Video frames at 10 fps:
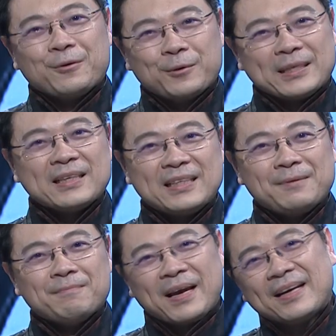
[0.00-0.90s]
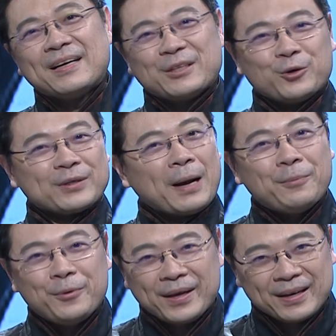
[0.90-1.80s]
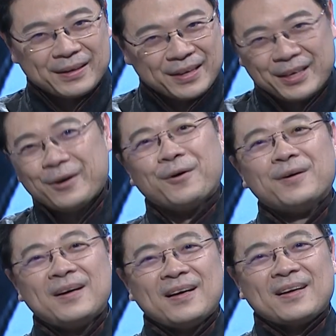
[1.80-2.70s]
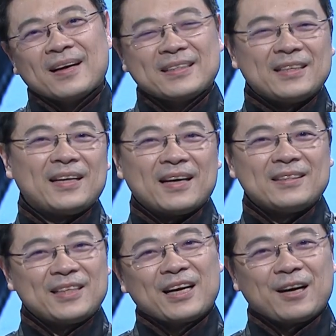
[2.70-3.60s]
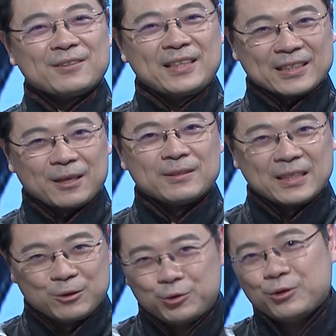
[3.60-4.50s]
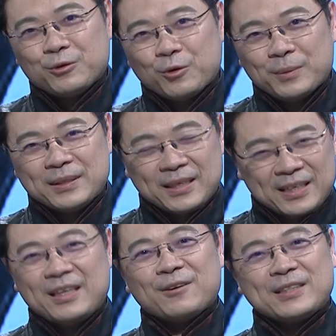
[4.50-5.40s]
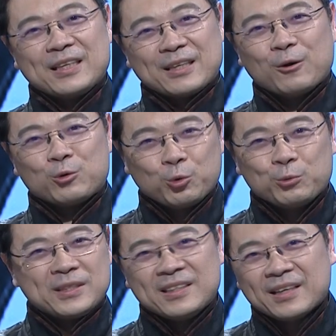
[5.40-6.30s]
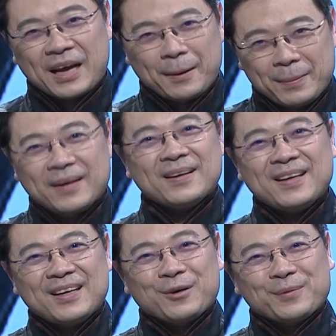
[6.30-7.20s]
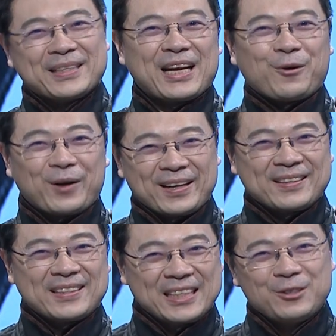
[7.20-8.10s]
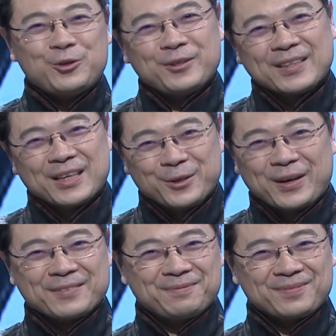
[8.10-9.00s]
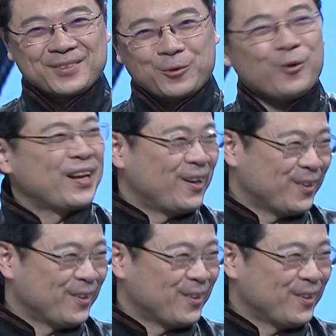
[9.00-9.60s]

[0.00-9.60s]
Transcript: 我相信每一个人都有他不一样的理由。那今天既然要介绍金曲，我们一定要请到镀金的来宾。我们先来欢迎金曲歌王翁立